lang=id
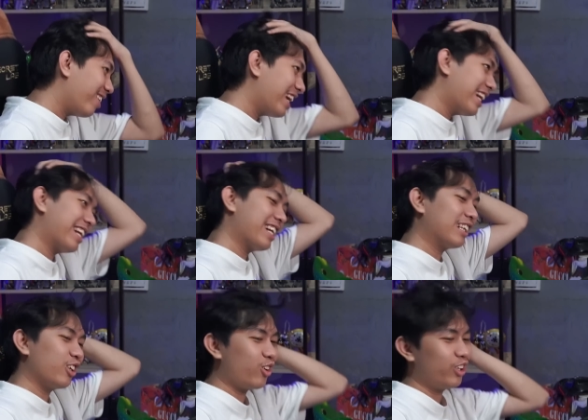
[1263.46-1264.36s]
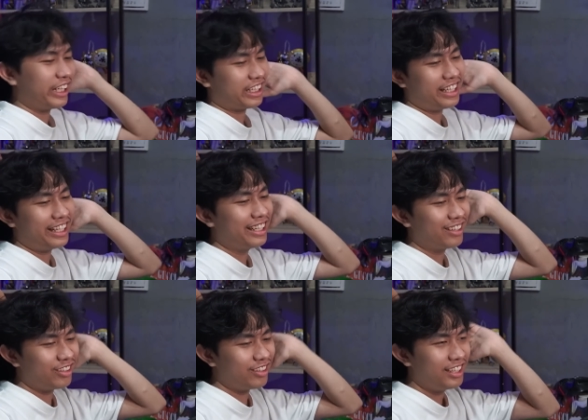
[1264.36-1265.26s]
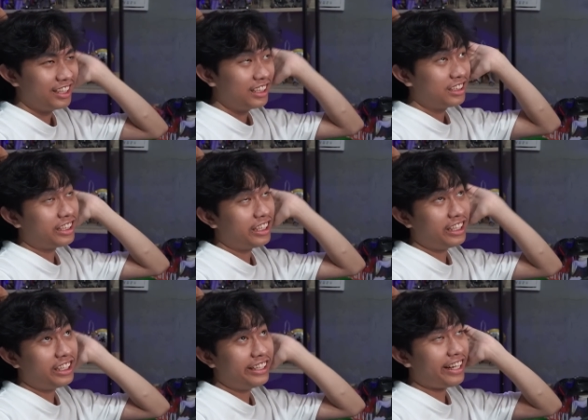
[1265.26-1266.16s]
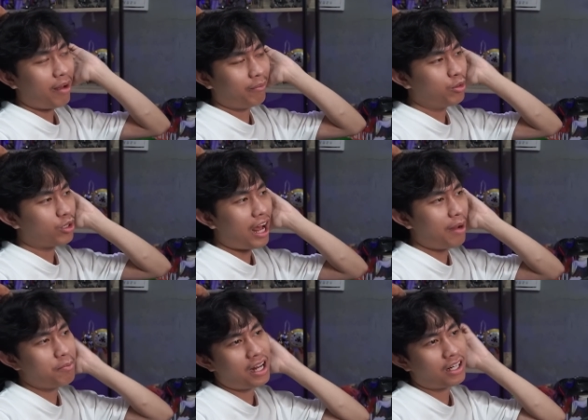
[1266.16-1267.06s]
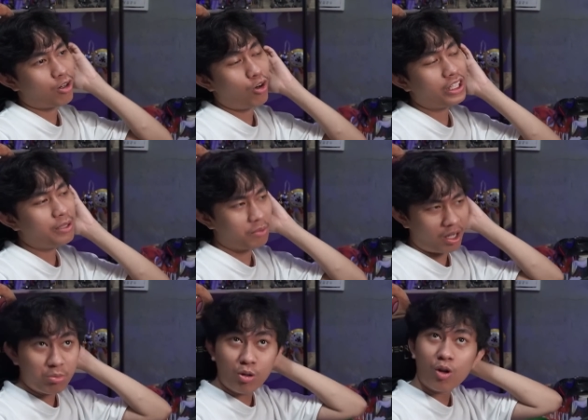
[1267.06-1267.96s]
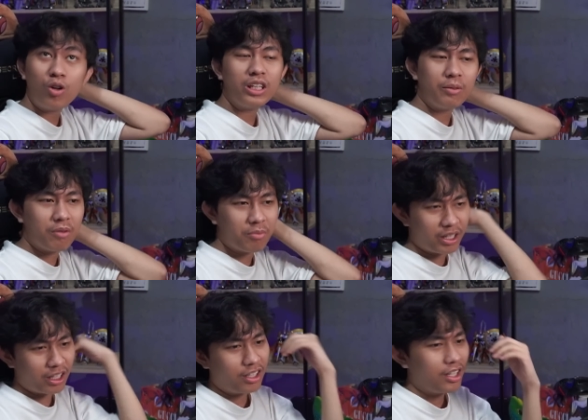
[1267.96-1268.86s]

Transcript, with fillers: kalau kalian gak tau konteksnya ini tuh si Abdurrahman Rohim Abdurrahim apa ya